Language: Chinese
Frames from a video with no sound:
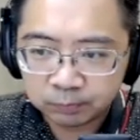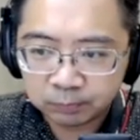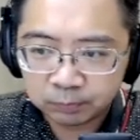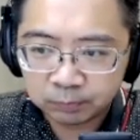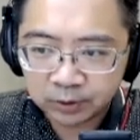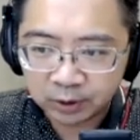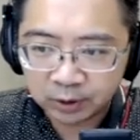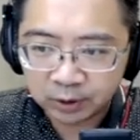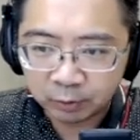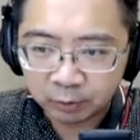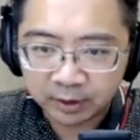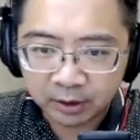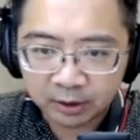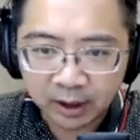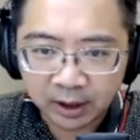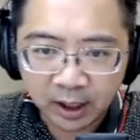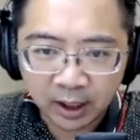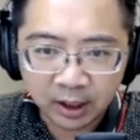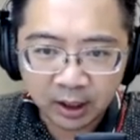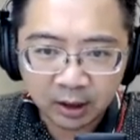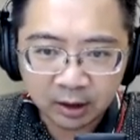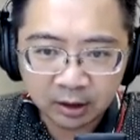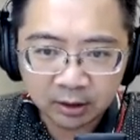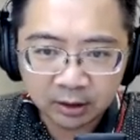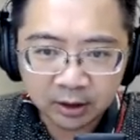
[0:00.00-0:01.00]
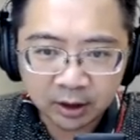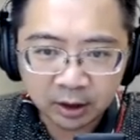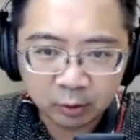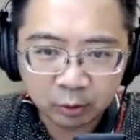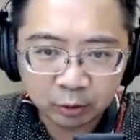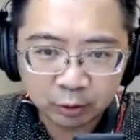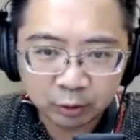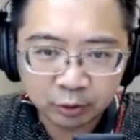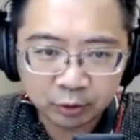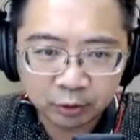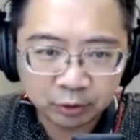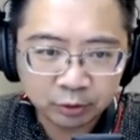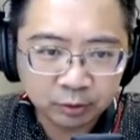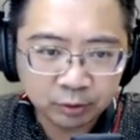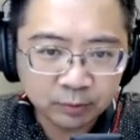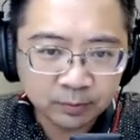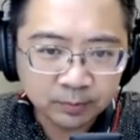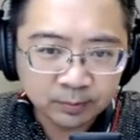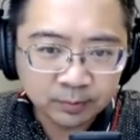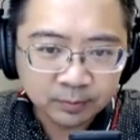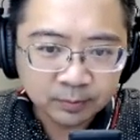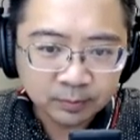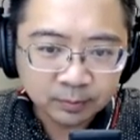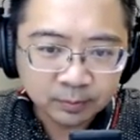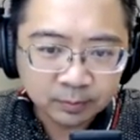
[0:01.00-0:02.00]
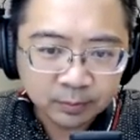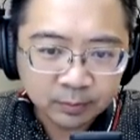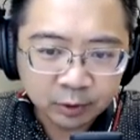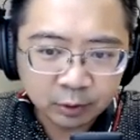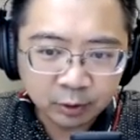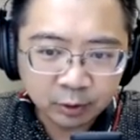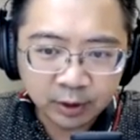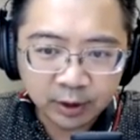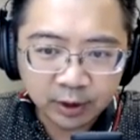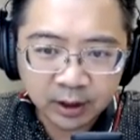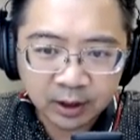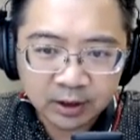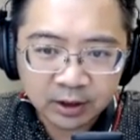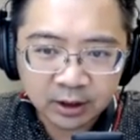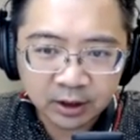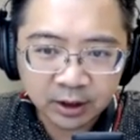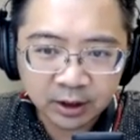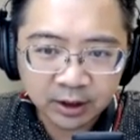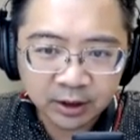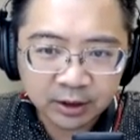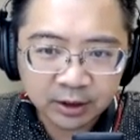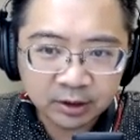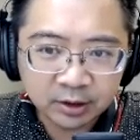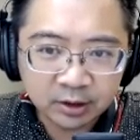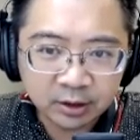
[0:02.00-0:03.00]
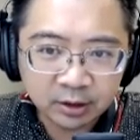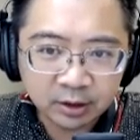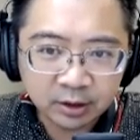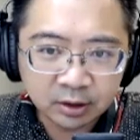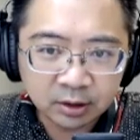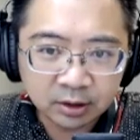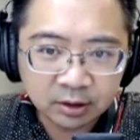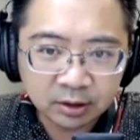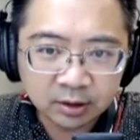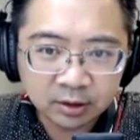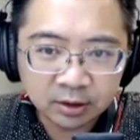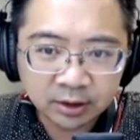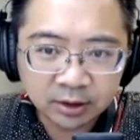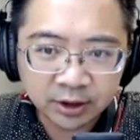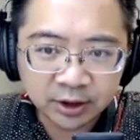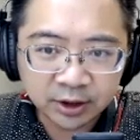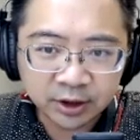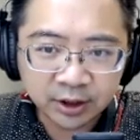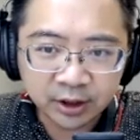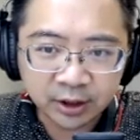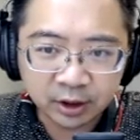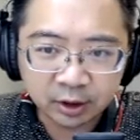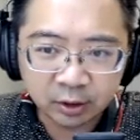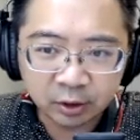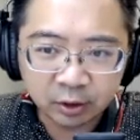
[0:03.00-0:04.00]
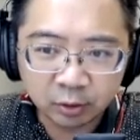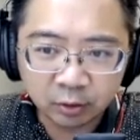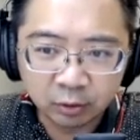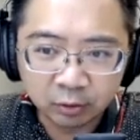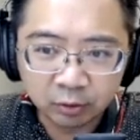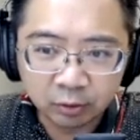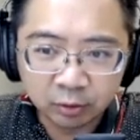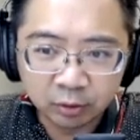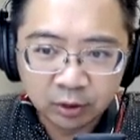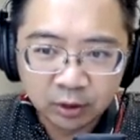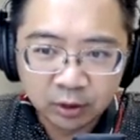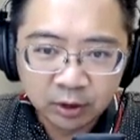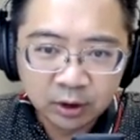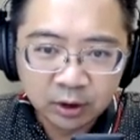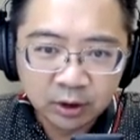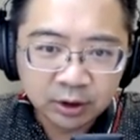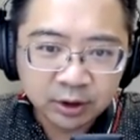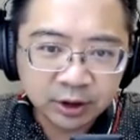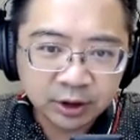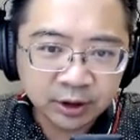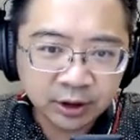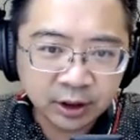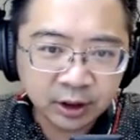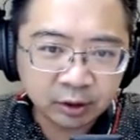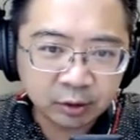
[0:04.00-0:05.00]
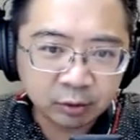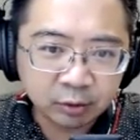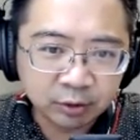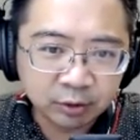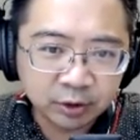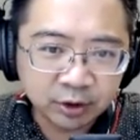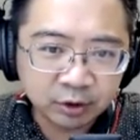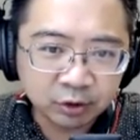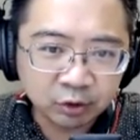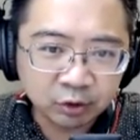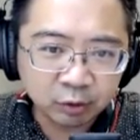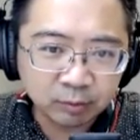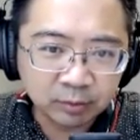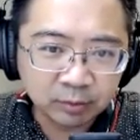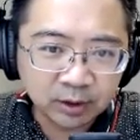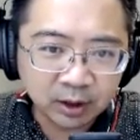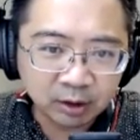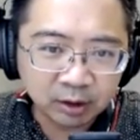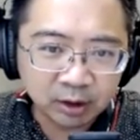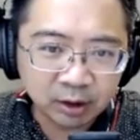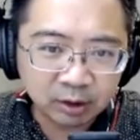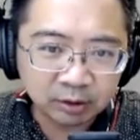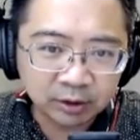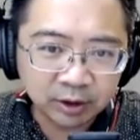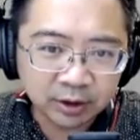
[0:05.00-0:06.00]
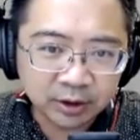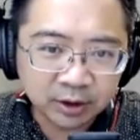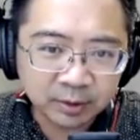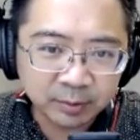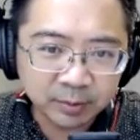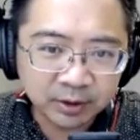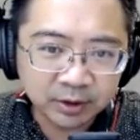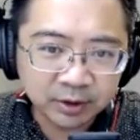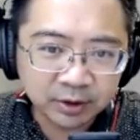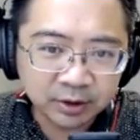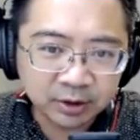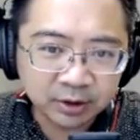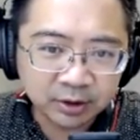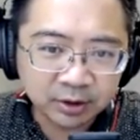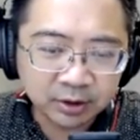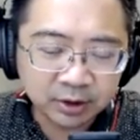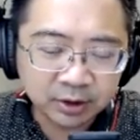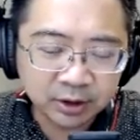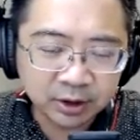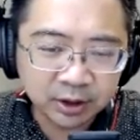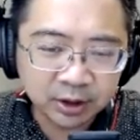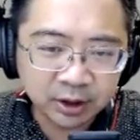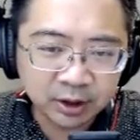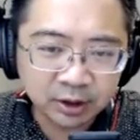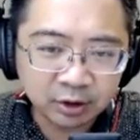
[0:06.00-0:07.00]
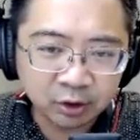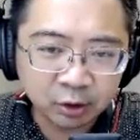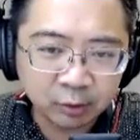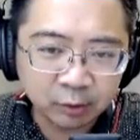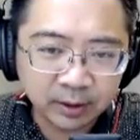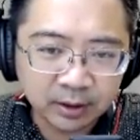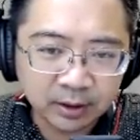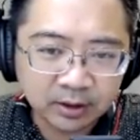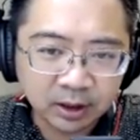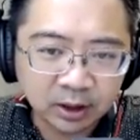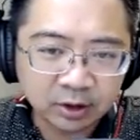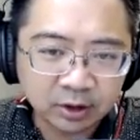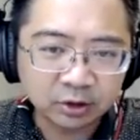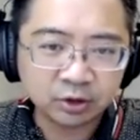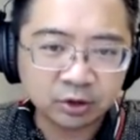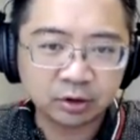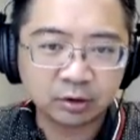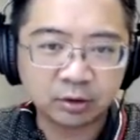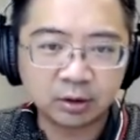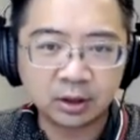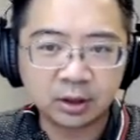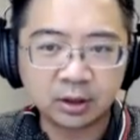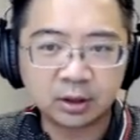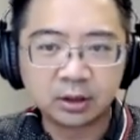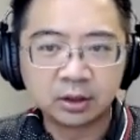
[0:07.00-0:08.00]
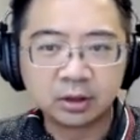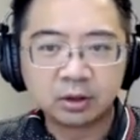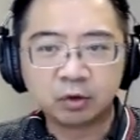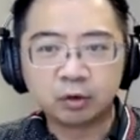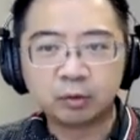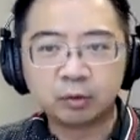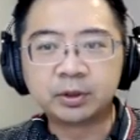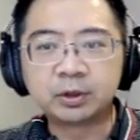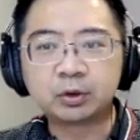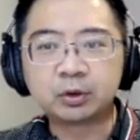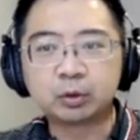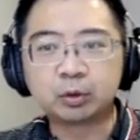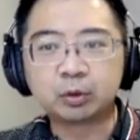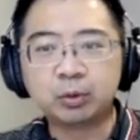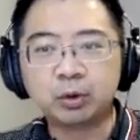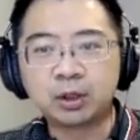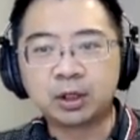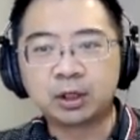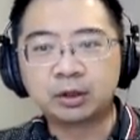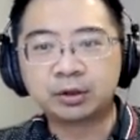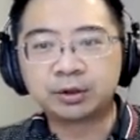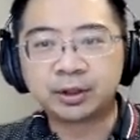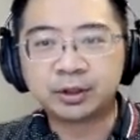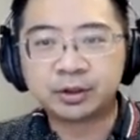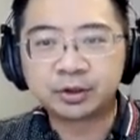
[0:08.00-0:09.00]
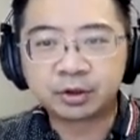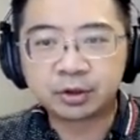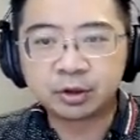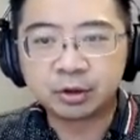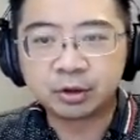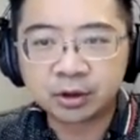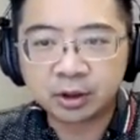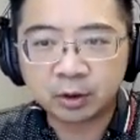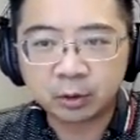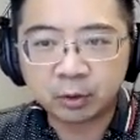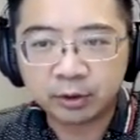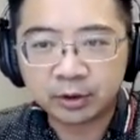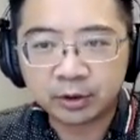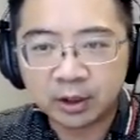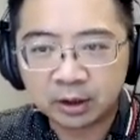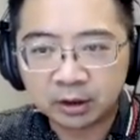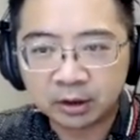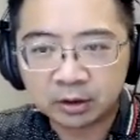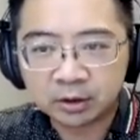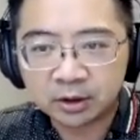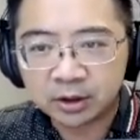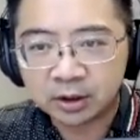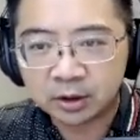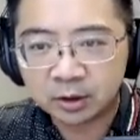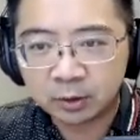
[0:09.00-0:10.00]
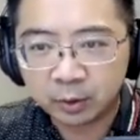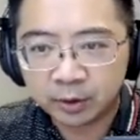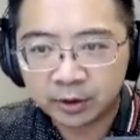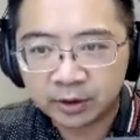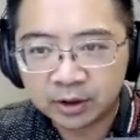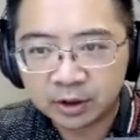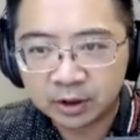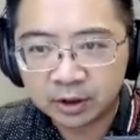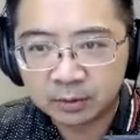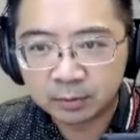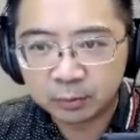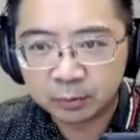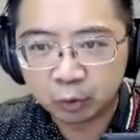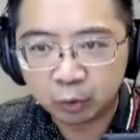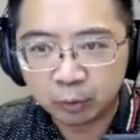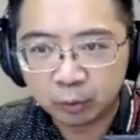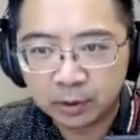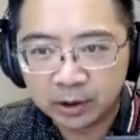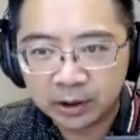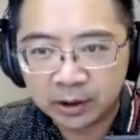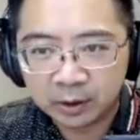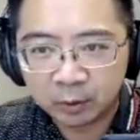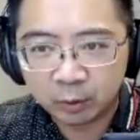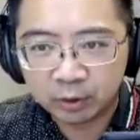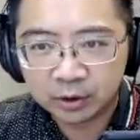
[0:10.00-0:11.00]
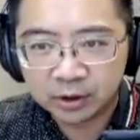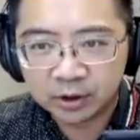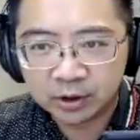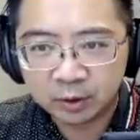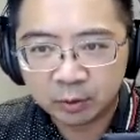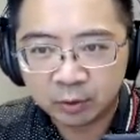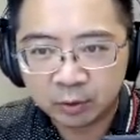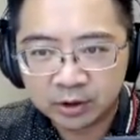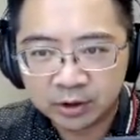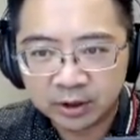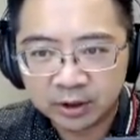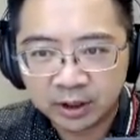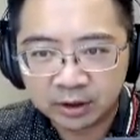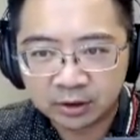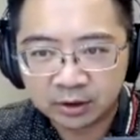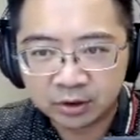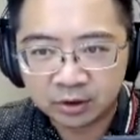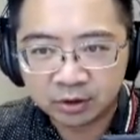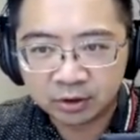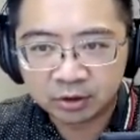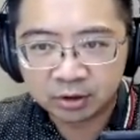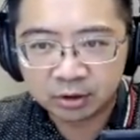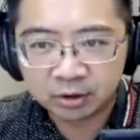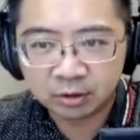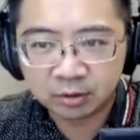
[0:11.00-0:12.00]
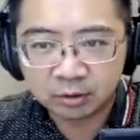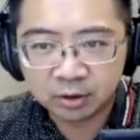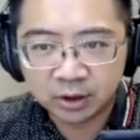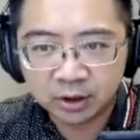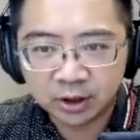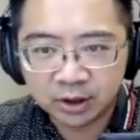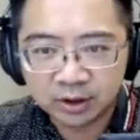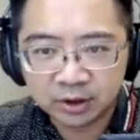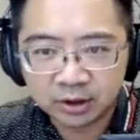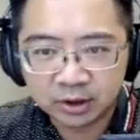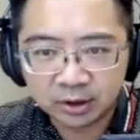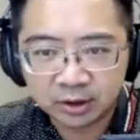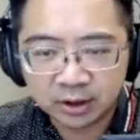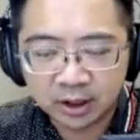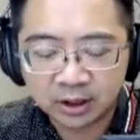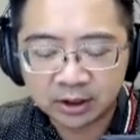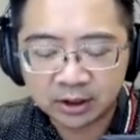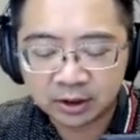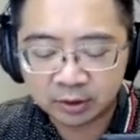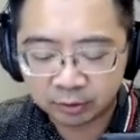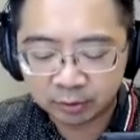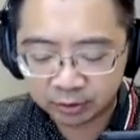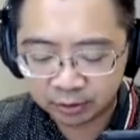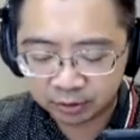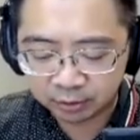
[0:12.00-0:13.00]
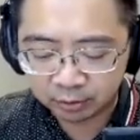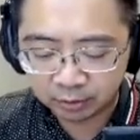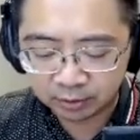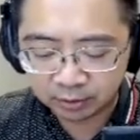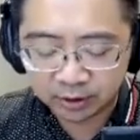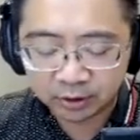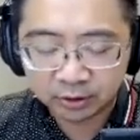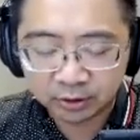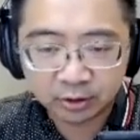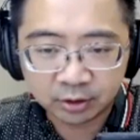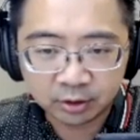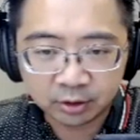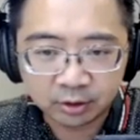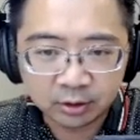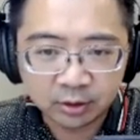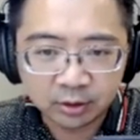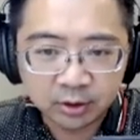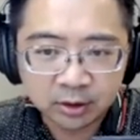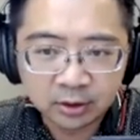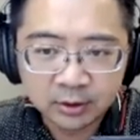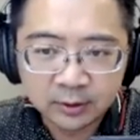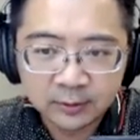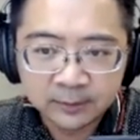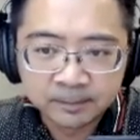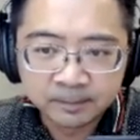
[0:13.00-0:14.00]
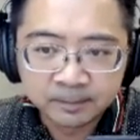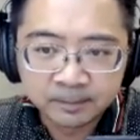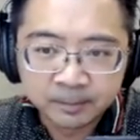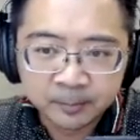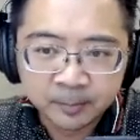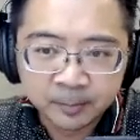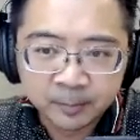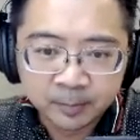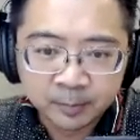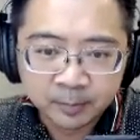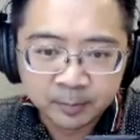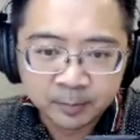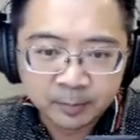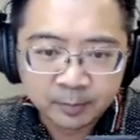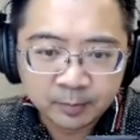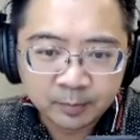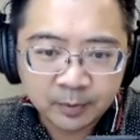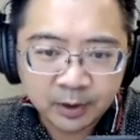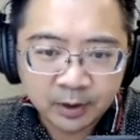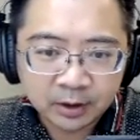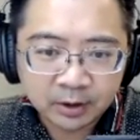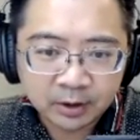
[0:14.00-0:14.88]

稍微比较大啊，你看过去，如果你看这个E T H七天的图，七天的图，其实我们到高点这边是一千六百三十九啊，我们突破高点之后再回档测回撤，突破高点回撤回撤两次之后，E T H很大机会持续往上走，那